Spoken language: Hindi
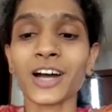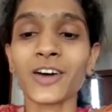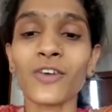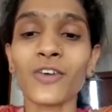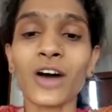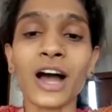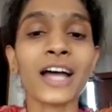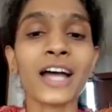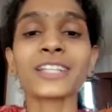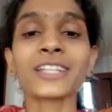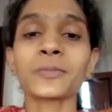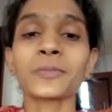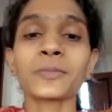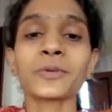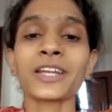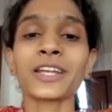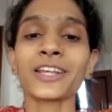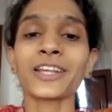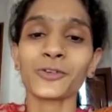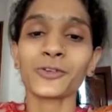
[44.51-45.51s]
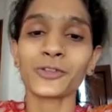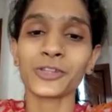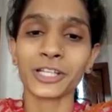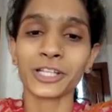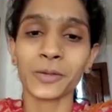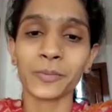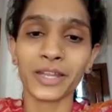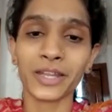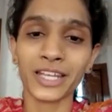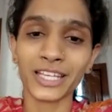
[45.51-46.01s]
वहां तक भी नहीं सोचा
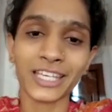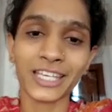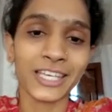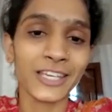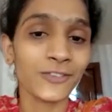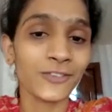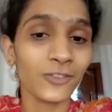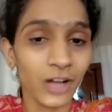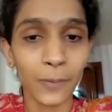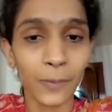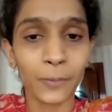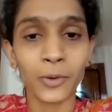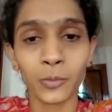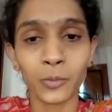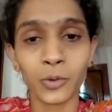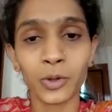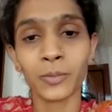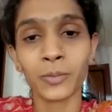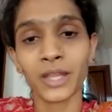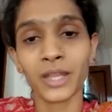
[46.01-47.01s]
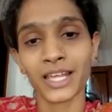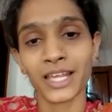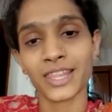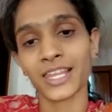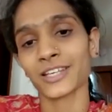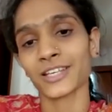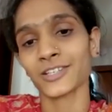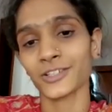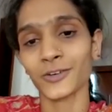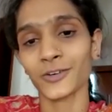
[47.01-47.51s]
था मैंने कि वहां पे भी मेरा
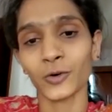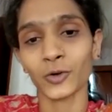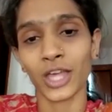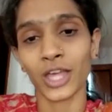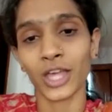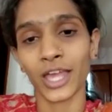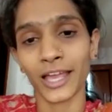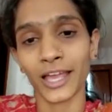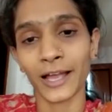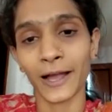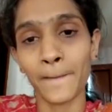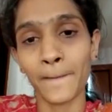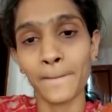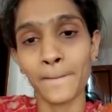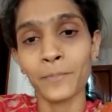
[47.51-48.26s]
सिलेक्शन हो जाएगा